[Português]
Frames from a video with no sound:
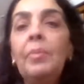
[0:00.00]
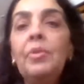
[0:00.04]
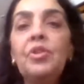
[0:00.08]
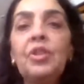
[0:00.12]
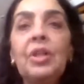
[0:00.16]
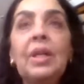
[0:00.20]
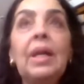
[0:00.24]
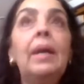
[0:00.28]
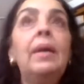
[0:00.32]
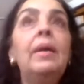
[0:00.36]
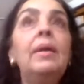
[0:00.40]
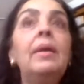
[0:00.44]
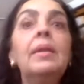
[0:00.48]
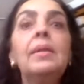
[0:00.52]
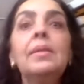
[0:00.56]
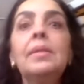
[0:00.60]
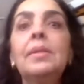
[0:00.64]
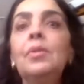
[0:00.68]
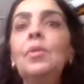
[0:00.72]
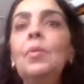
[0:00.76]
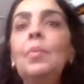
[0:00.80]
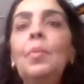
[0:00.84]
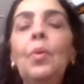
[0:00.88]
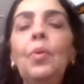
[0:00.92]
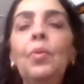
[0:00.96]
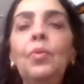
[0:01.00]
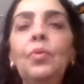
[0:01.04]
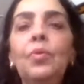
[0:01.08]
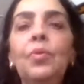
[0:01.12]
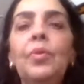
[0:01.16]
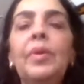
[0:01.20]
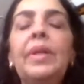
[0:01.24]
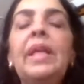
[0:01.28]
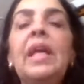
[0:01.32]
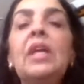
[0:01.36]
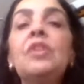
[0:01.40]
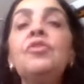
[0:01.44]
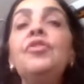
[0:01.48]
de carreiras do mundo.
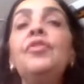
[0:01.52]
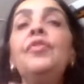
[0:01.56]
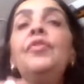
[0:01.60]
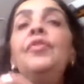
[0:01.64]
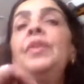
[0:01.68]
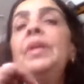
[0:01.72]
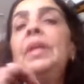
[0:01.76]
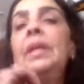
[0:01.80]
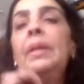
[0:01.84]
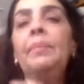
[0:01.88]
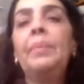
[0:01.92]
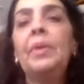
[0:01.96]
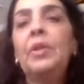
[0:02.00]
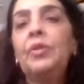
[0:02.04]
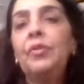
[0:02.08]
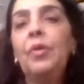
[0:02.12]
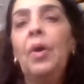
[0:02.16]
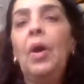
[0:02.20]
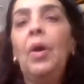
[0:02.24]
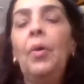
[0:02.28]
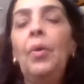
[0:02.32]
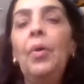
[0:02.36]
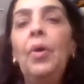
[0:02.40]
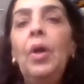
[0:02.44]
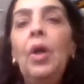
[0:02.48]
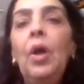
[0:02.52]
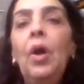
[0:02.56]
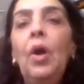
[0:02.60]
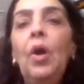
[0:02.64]
E adivinha, pessoal?